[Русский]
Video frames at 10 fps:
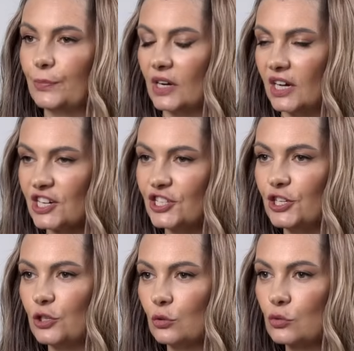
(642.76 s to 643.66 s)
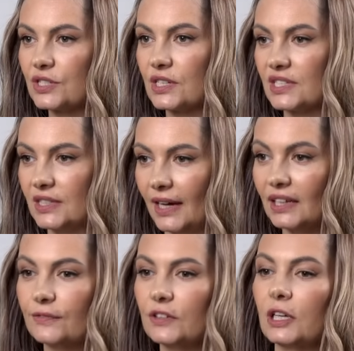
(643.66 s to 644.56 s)
прохождения курса
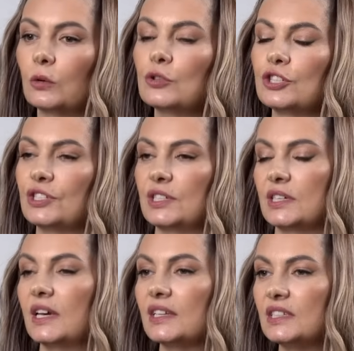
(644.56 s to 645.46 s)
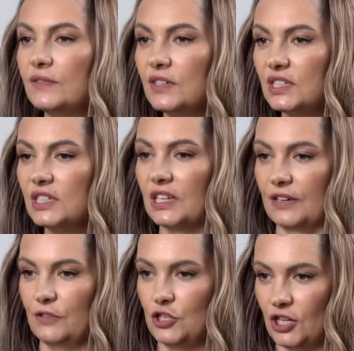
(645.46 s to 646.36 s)
«Старт» вы научитесь 9
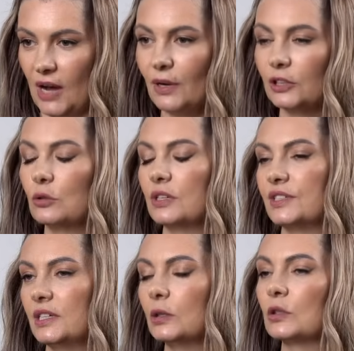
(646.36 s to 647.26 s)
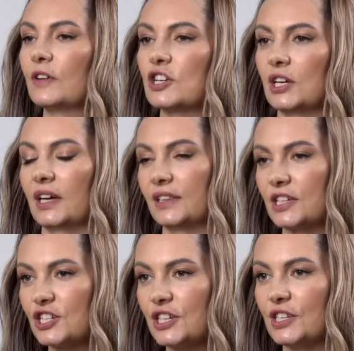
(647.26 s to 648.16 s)
вещам, которые сделают ваше
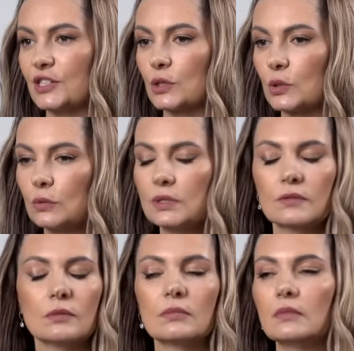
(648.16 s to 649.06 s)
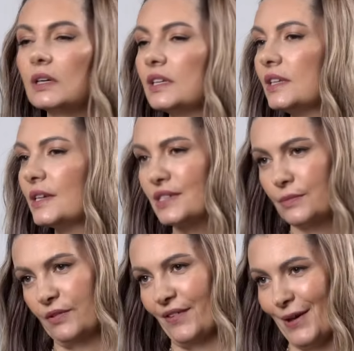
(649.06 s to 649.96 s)
отношение с искусством
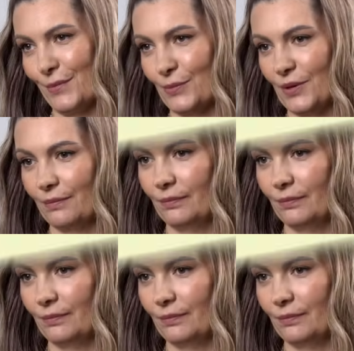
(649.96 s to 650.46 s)
незабываемыми.